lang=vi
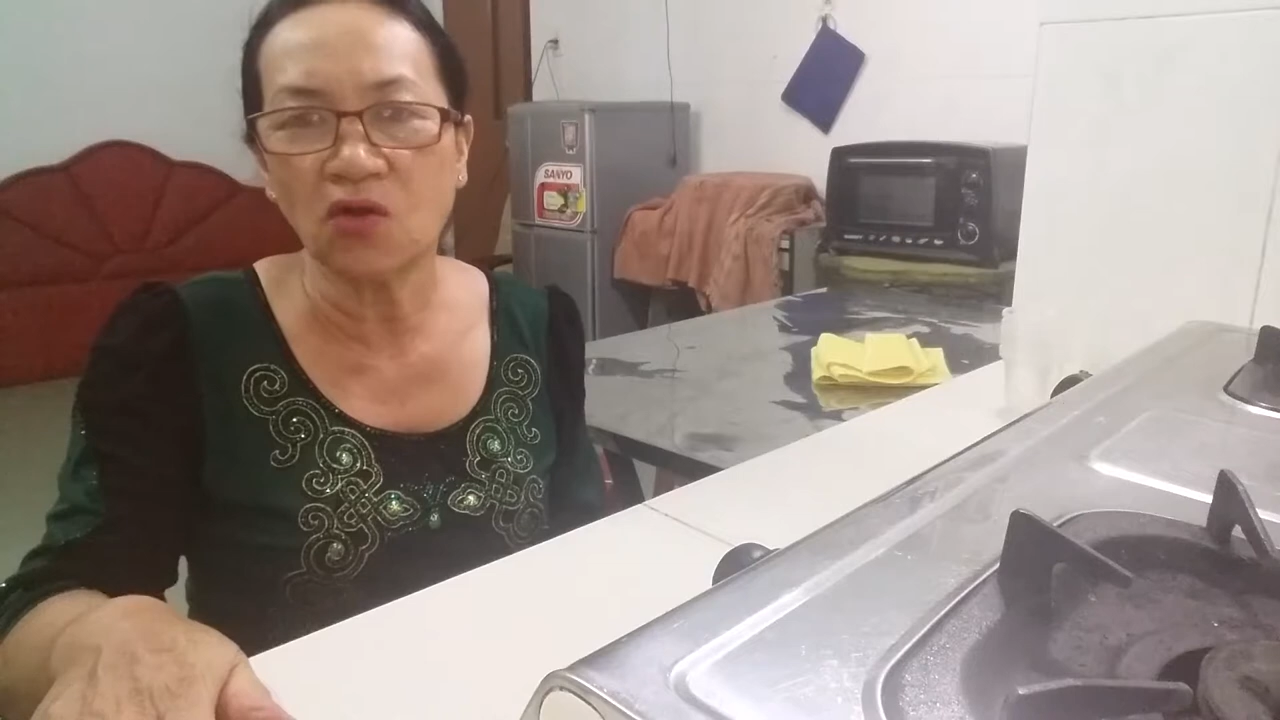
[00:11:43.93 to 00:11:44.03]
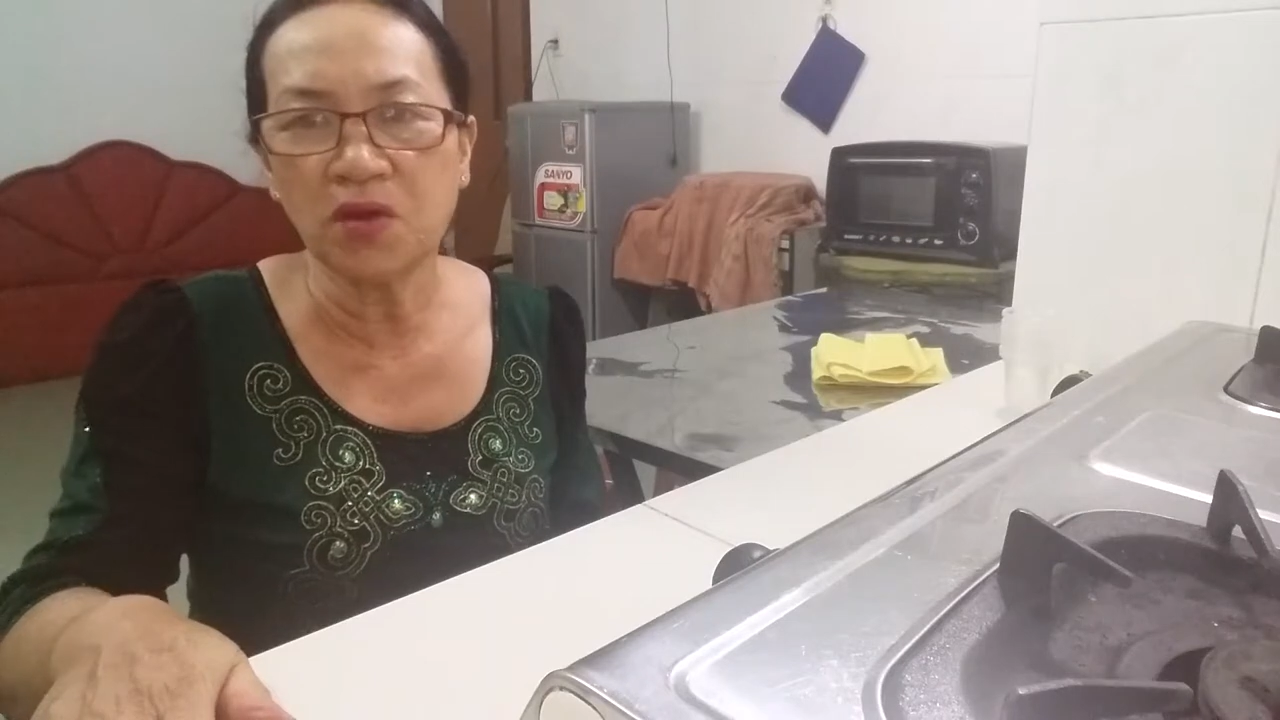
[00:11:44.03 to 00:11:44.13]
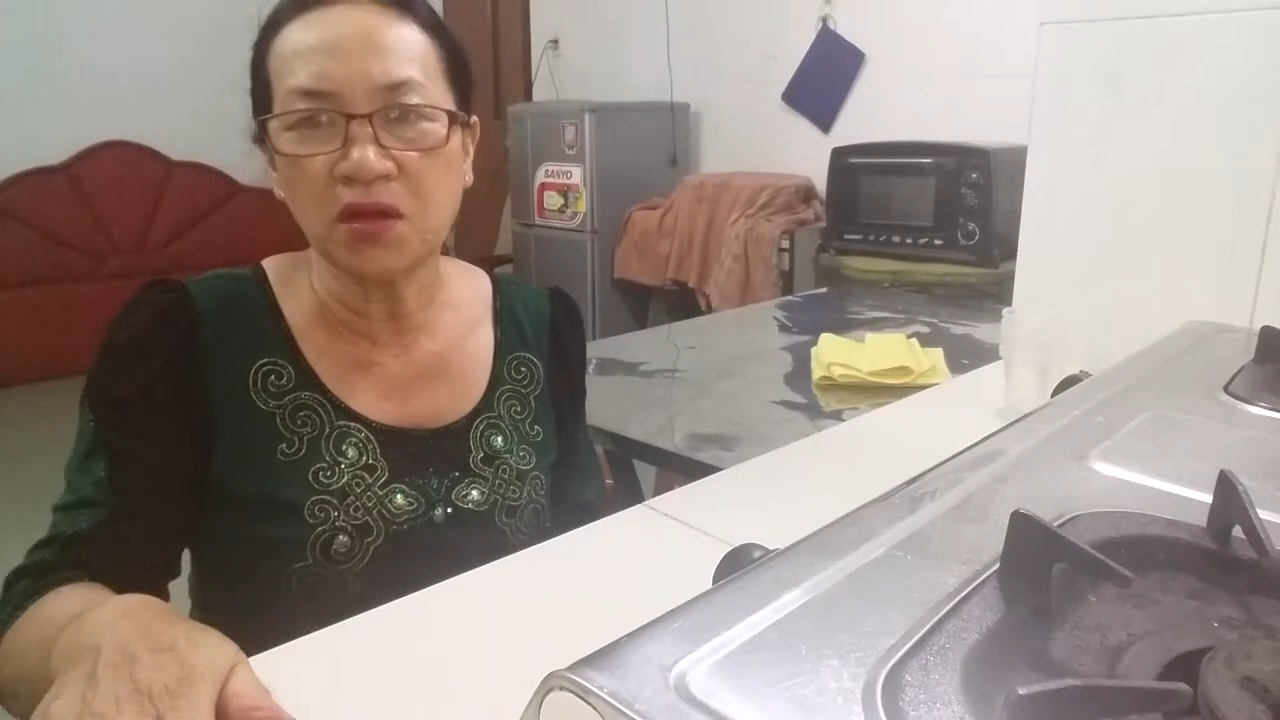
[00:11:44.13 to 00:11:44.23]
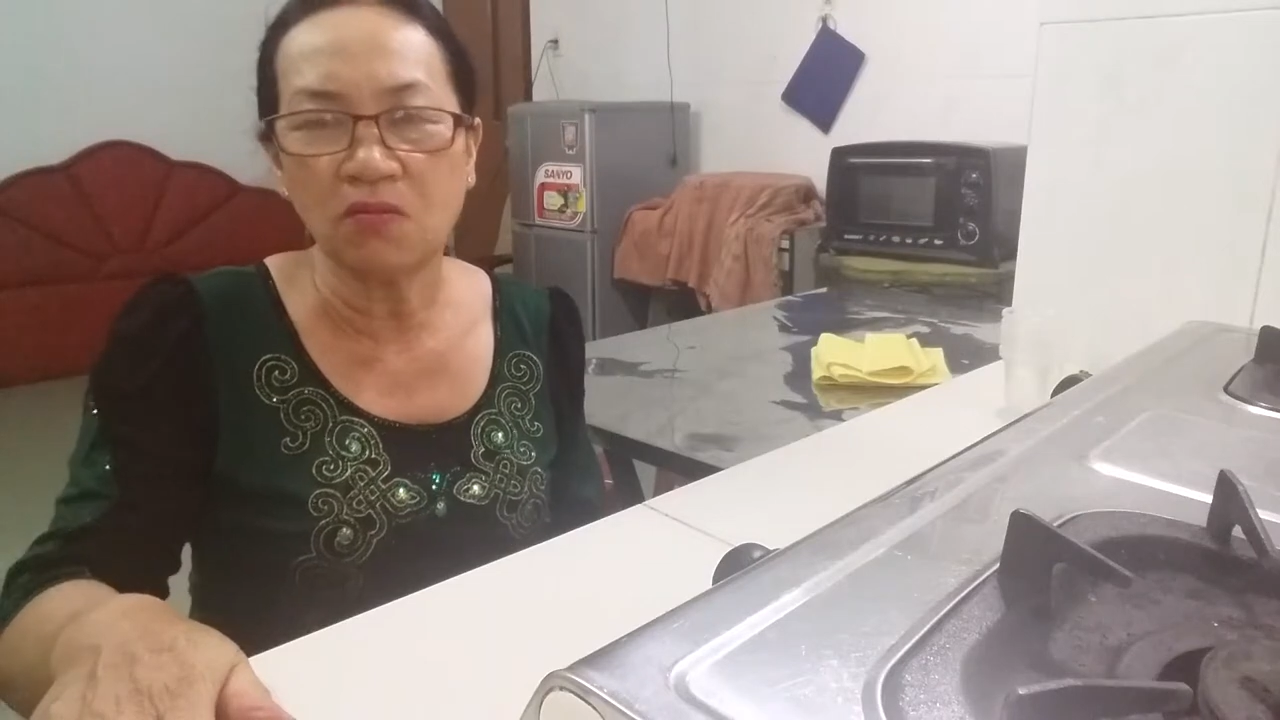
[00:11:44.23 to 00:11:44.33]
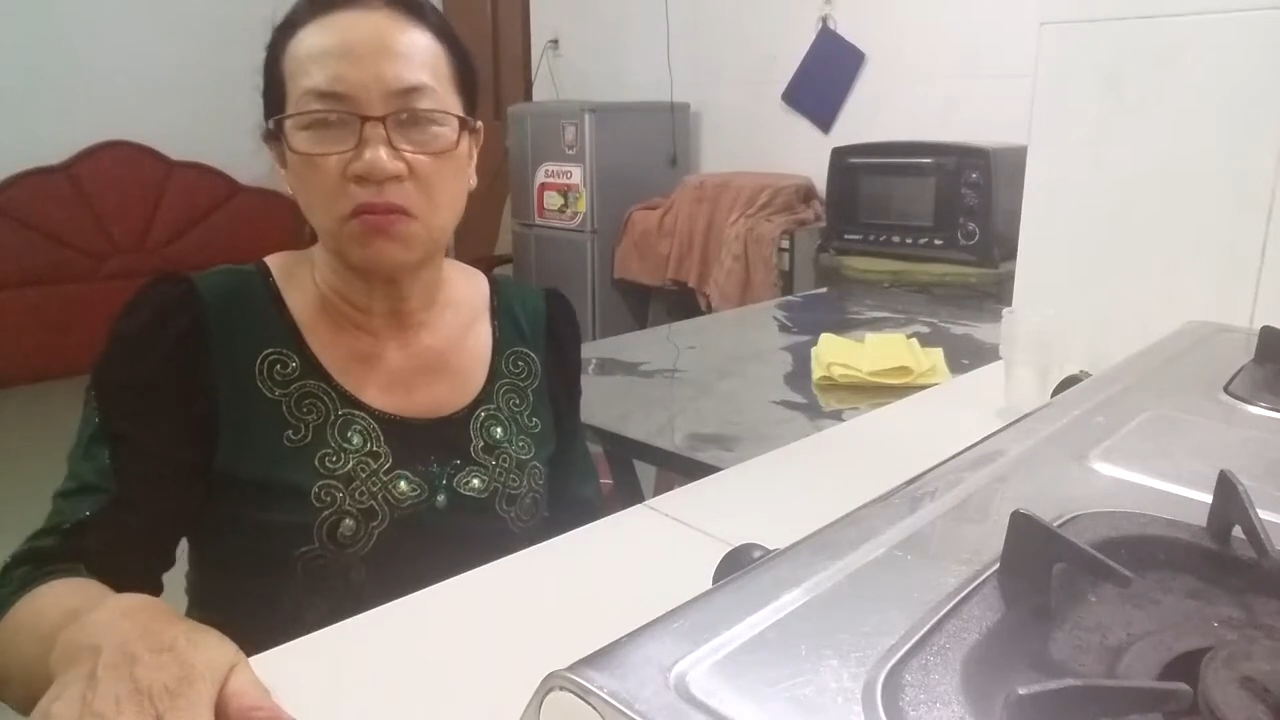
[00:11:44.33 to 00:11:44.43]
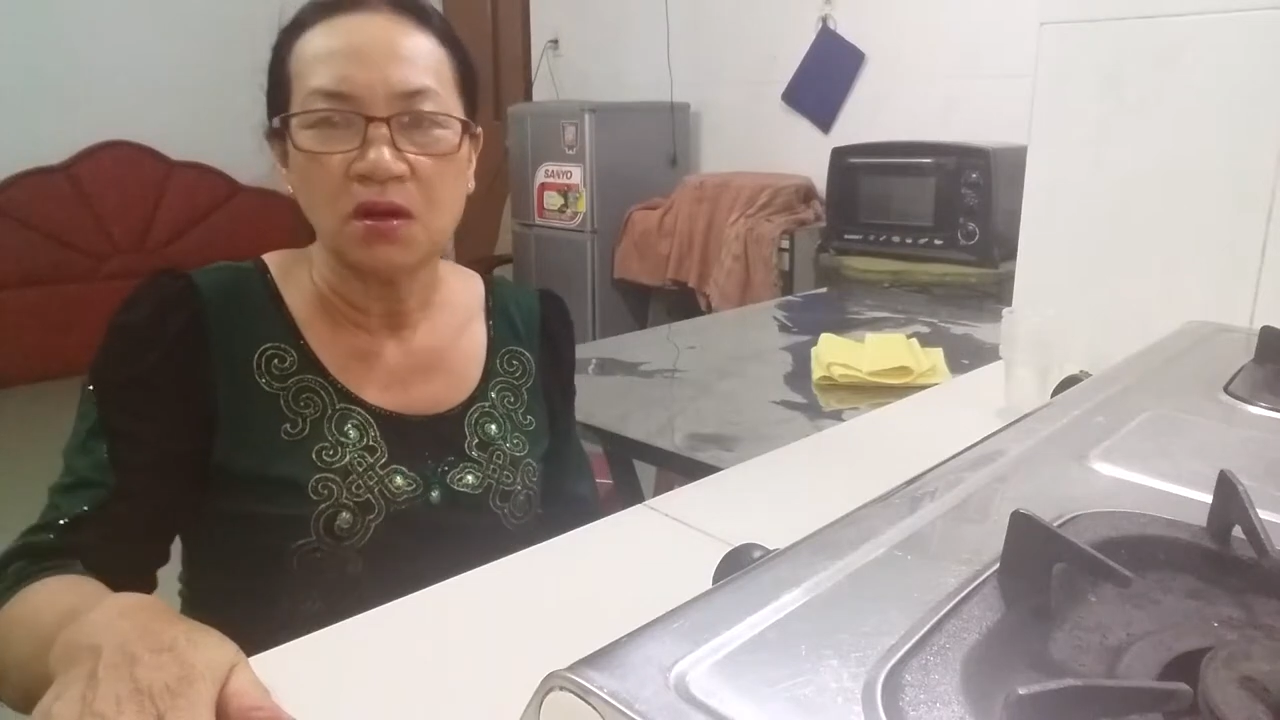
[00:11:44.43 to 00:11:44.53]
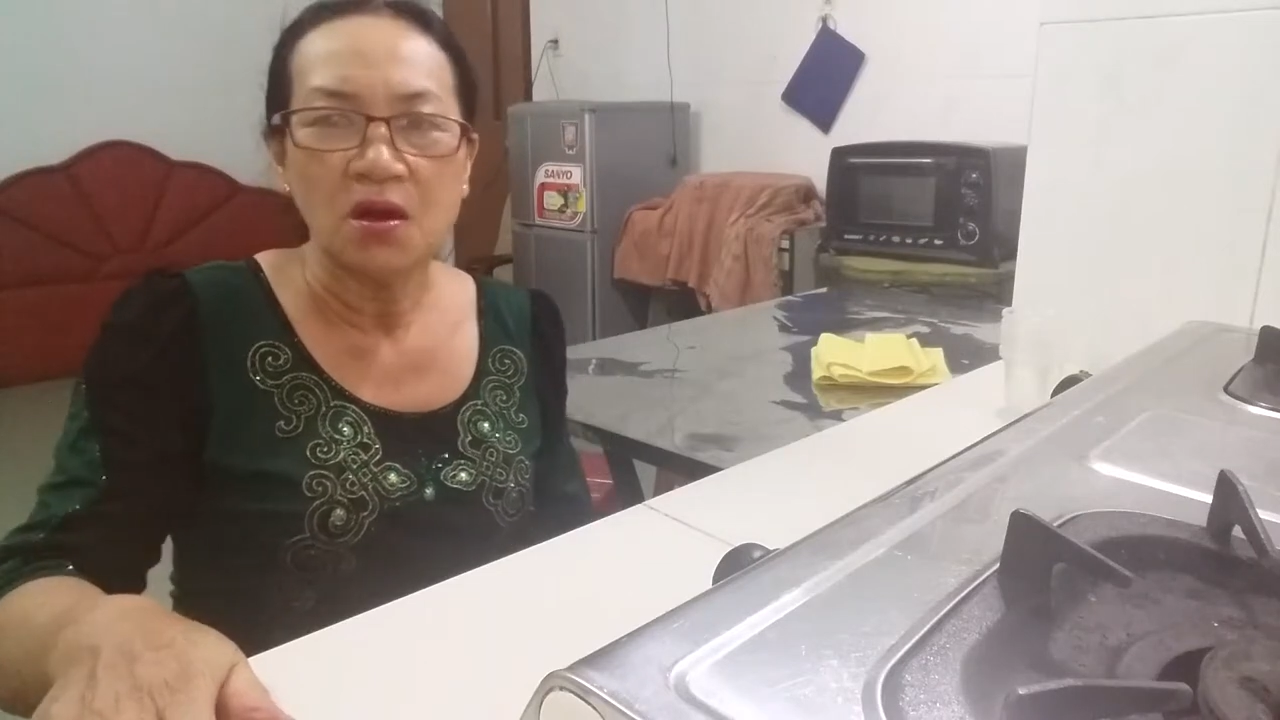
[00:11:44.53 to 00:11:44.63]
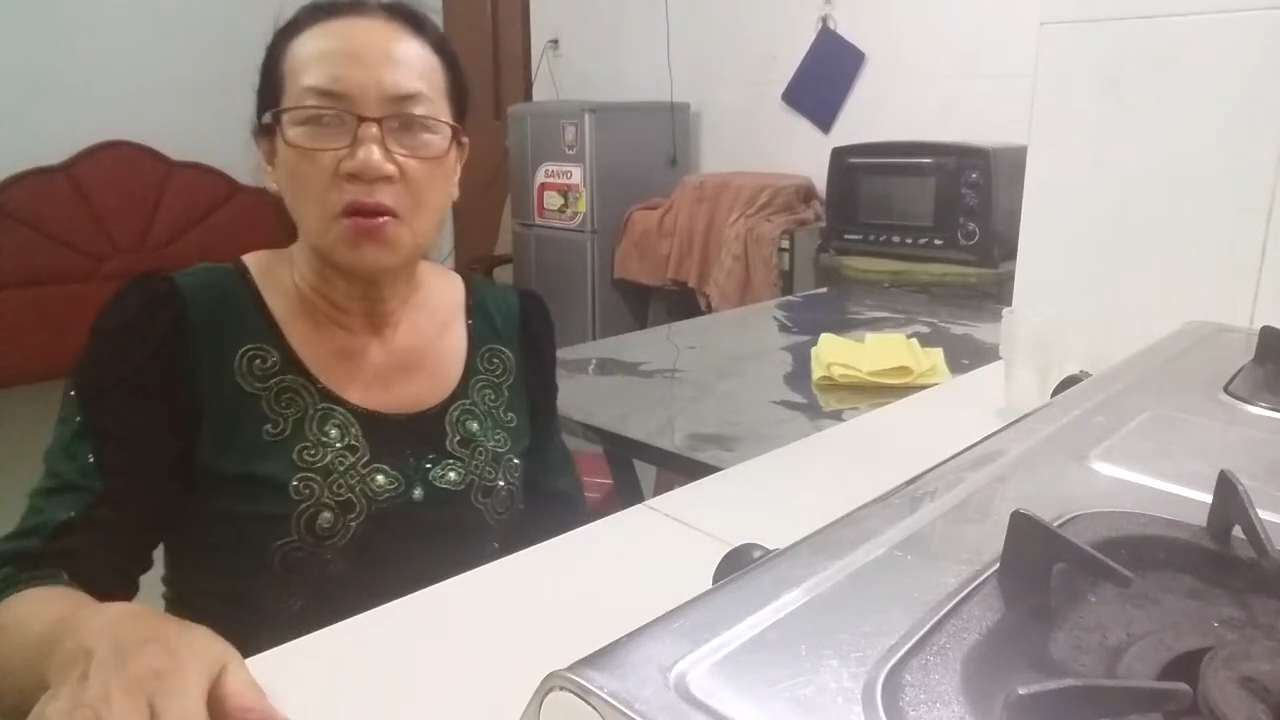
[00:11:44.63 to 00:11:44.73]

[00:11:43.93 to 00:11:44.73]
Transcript: cháu biết không